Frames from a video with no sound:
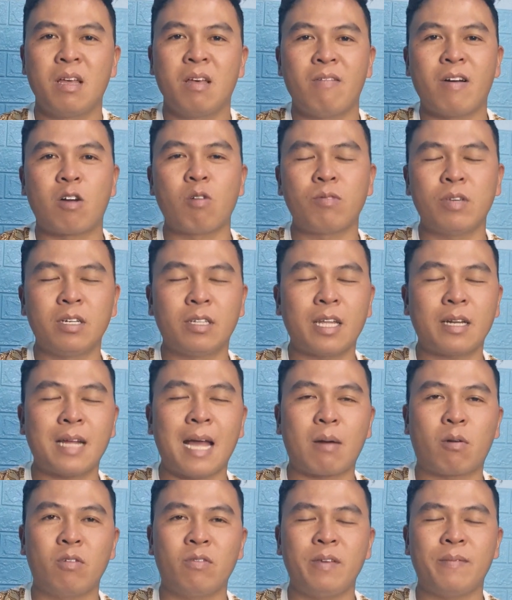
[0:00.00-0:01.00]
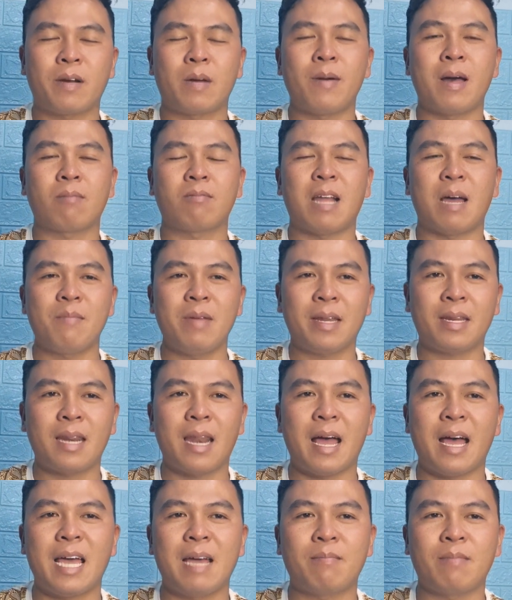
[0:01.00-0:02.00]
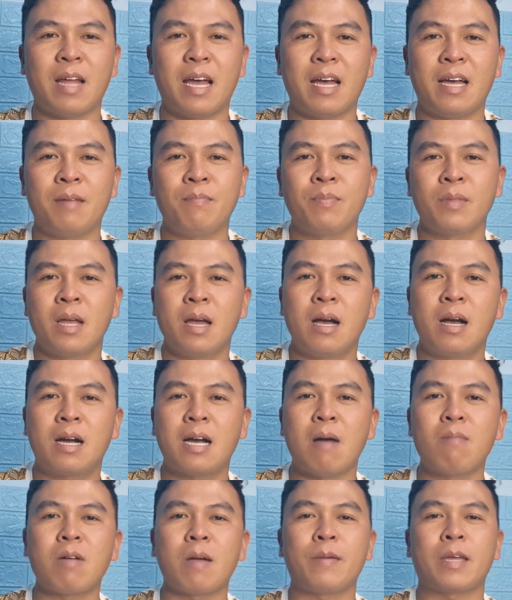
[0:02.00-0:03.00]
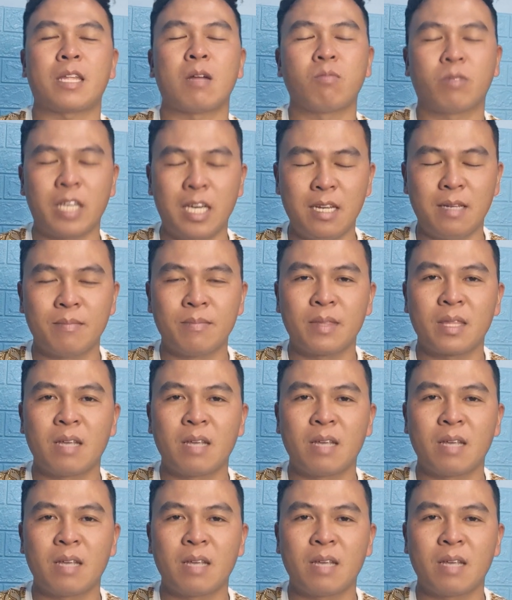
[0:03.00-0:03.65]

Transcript: và cũng như tất cả quý vị và các bạn đã biết là em đã không cập nhật thông tin